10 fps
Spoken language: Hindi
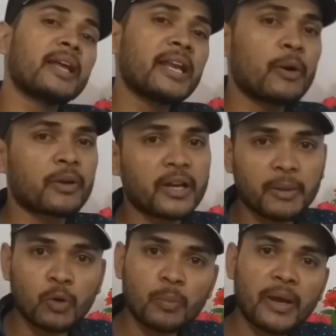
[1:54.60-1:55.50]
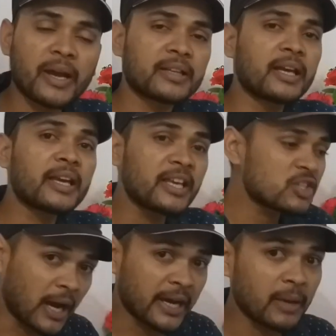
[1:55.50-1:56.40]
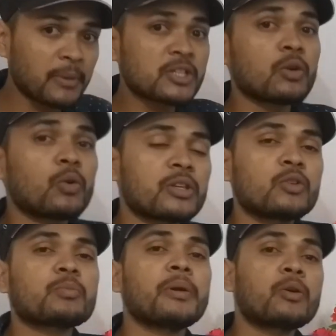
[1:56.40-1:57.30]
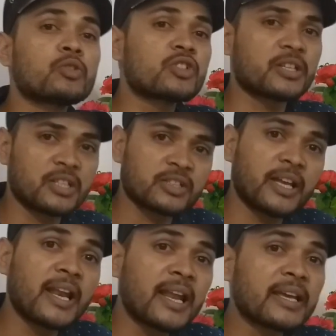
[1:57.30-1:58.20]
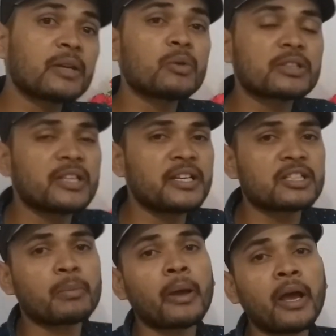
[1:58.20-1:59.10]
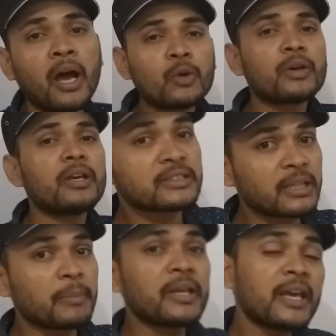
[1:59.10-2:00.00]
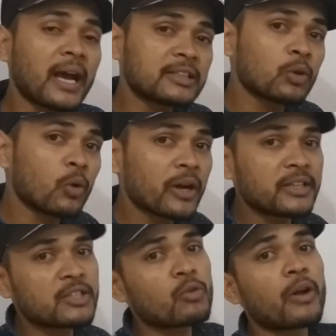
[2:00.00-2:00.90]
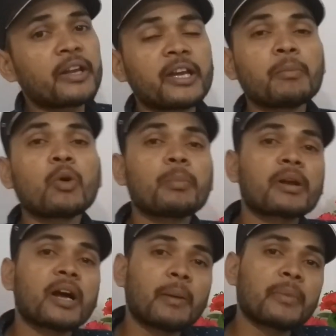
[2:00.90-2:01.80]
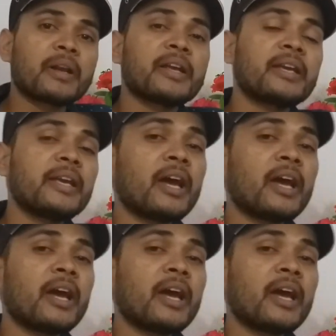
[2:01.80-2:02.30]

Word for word: अलग लेआउट का कीबोर्ड भी आ गया था की आगे पीछे और थे उसमें कुछ चेंजेस थे लेकिन वो इसलिए नहीं चल पाया क्योंकि सभी की आदत हो गई थी स्क्वाटे कीबोर्ड पर काम करने की